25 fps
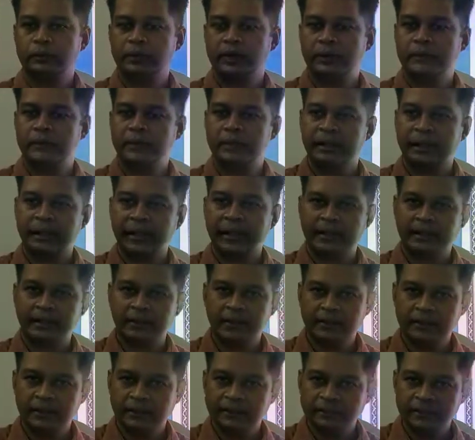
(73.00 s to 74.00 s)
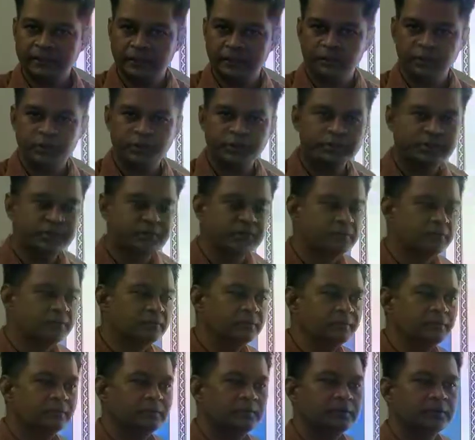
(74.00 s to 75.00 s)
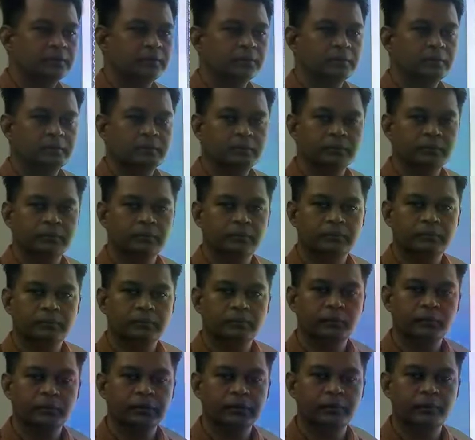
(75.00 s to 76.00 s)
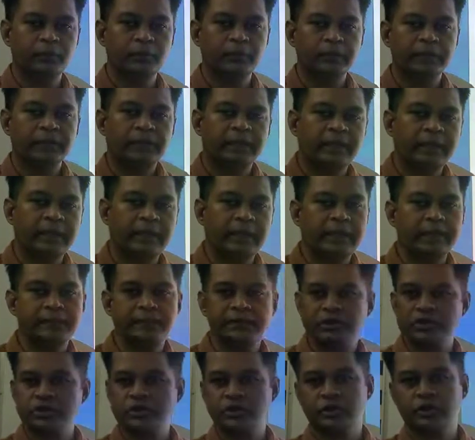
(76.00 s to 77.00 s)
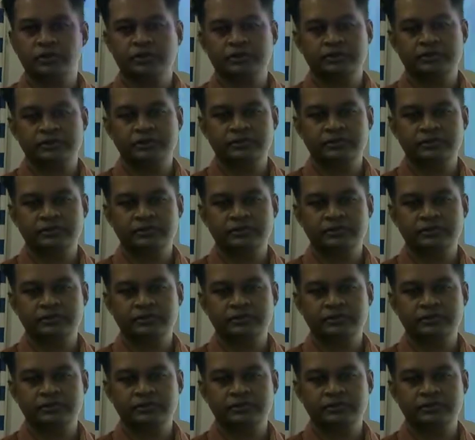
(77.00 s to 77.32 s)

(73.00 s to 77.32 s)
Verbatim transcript: আমি এর আগের লেকচারে বলেছি মুখে বললে একেবারে সহজ